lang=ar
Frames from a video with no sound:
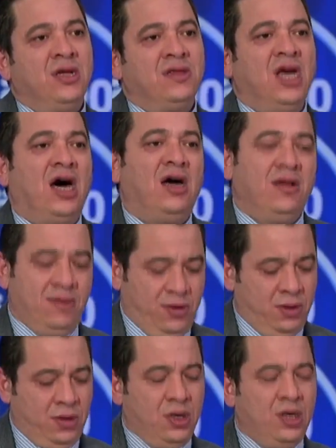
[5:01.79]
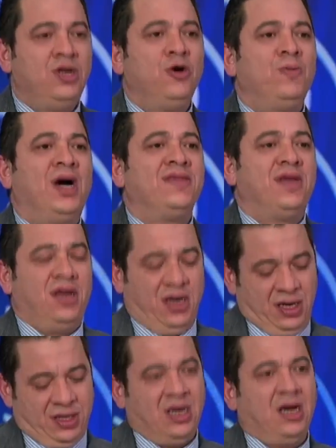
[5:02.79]
مع اليوم عندنا
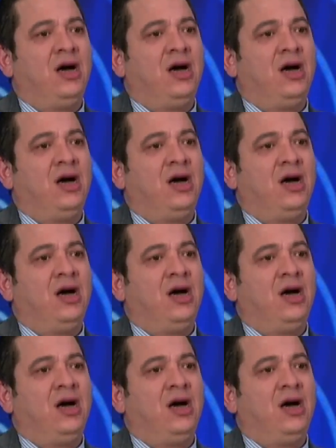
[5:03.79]
احصاء على